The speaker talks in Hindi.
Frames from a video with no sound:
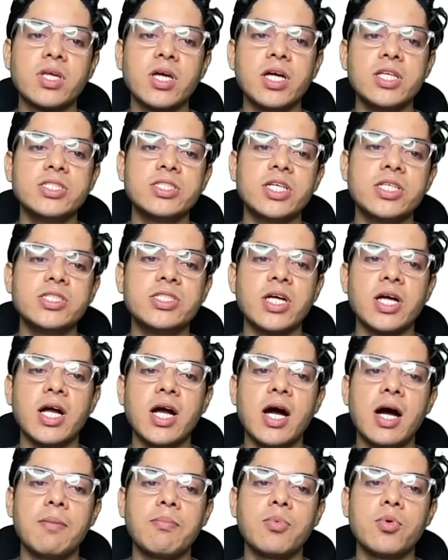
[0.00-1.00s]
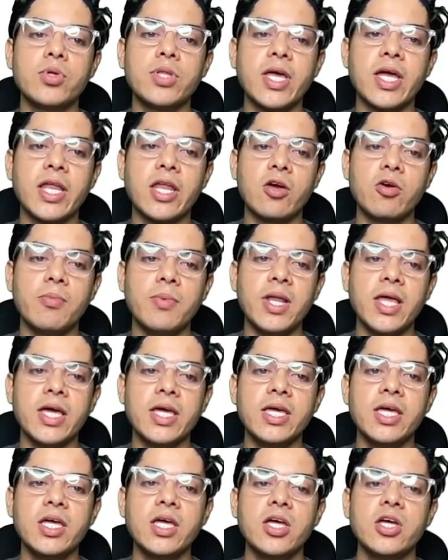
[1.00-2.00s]
कंचनजंगा आपको देखने को
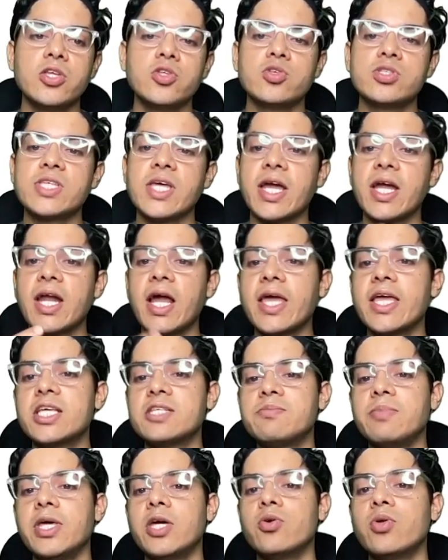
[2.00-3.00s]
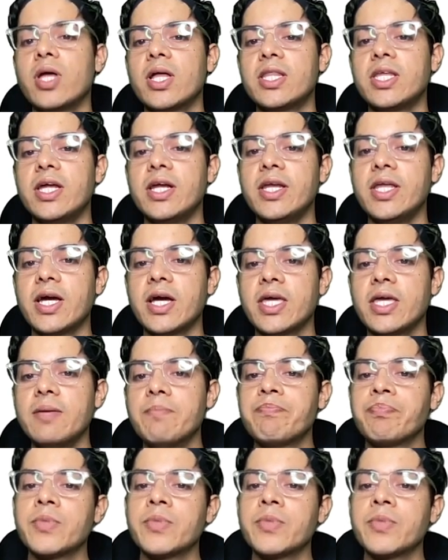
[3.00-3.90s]
मिलेगी जो सेकंड हाईएस्ट पीक हो जाती है इंडिया की